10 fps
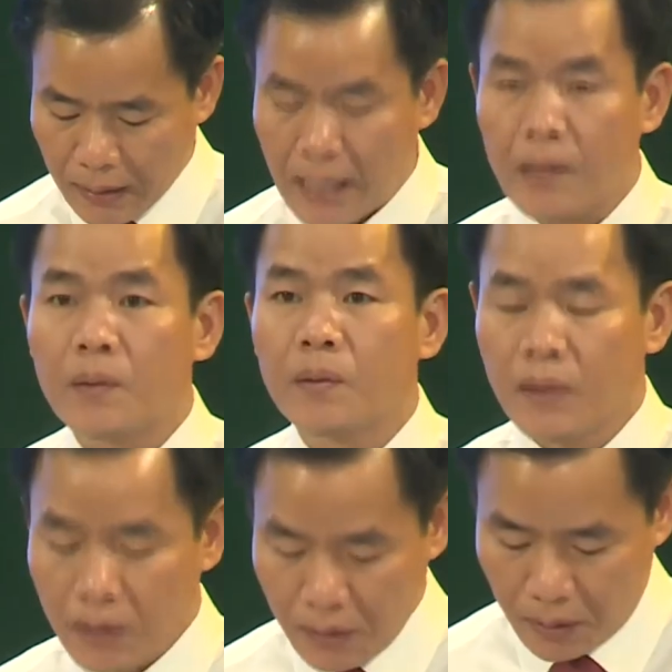tạo
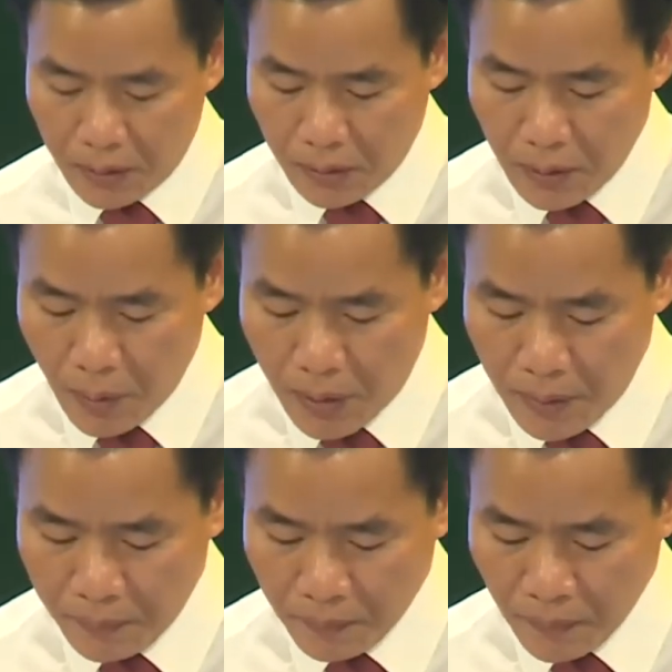tỉnh Thừa Thiên Huế.
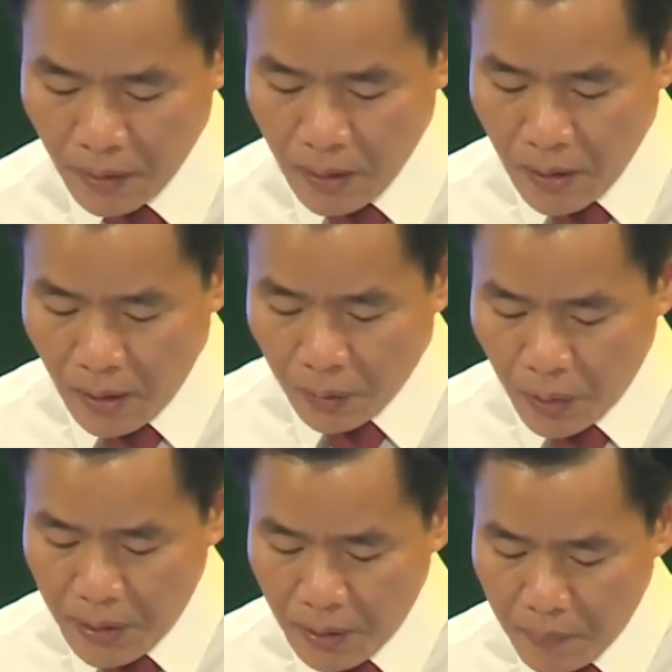
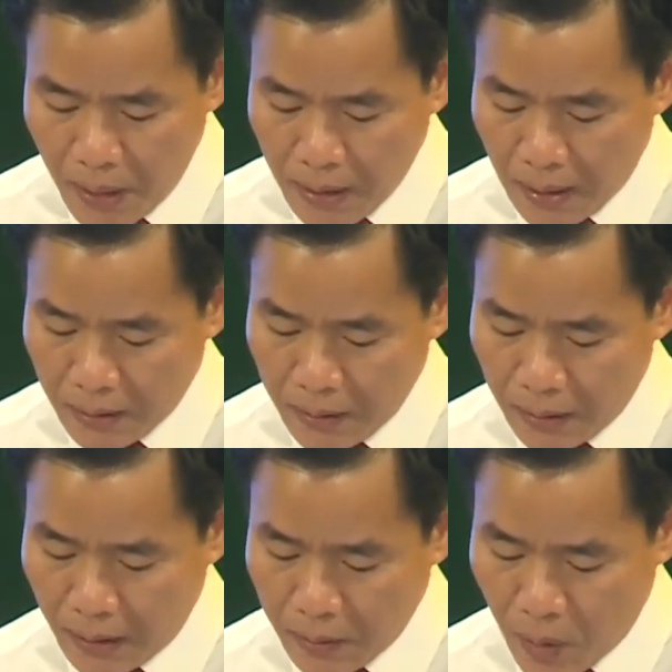Tuy nhiên, bên cạnh
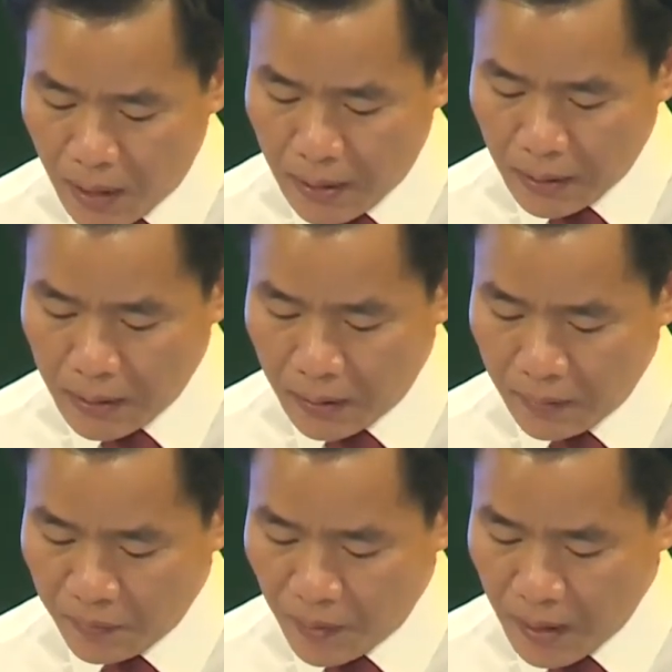những kết quả đạt được
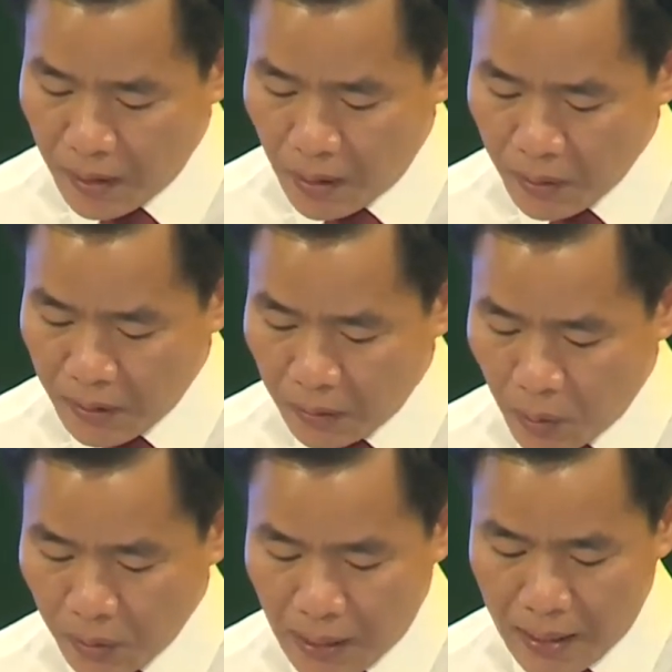vẫn còn những
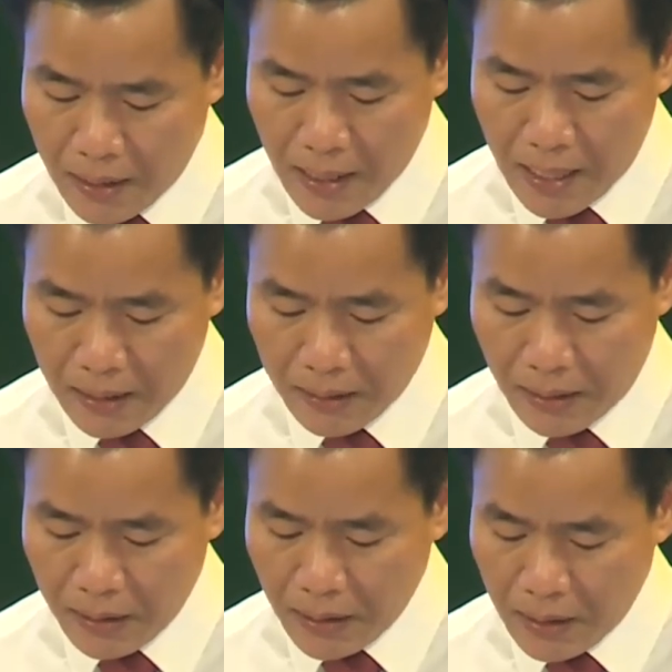tồn tại hạn
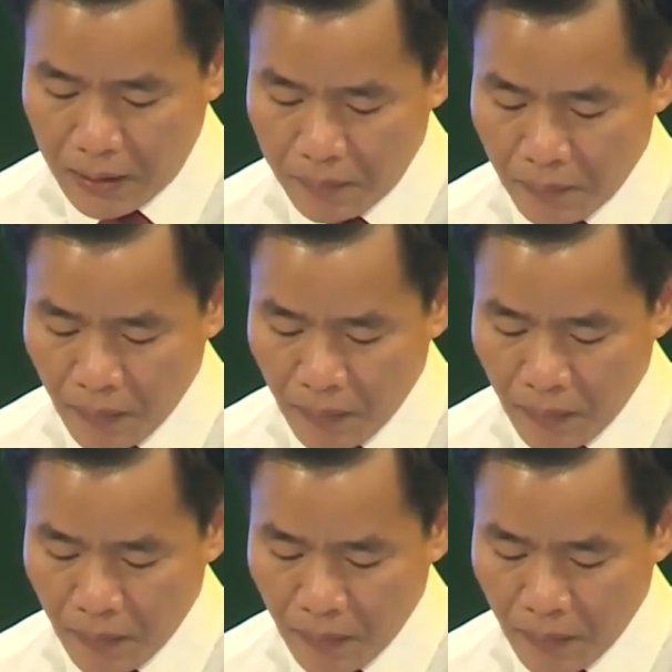chế nhất định